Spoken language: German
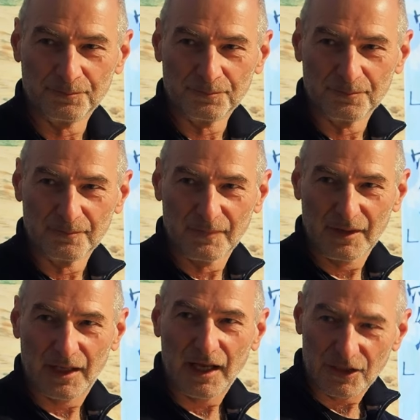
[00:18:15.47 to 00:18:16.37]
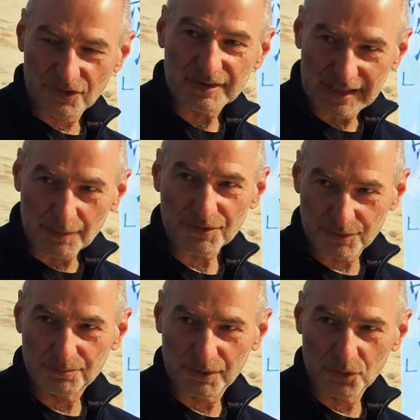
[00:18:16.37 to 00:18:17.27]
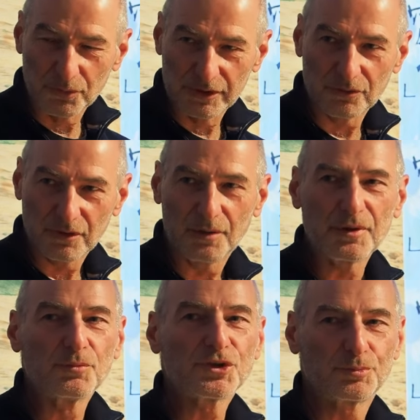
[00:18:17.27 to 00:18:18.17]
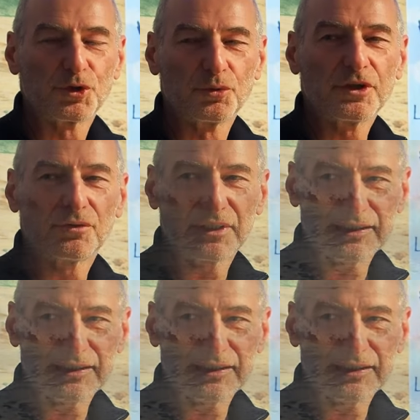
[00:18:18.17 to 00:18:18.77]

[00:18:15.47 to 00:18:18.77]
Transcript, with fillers: Mhm. Also Selbstberuhigung, aber ich muss Beruhigung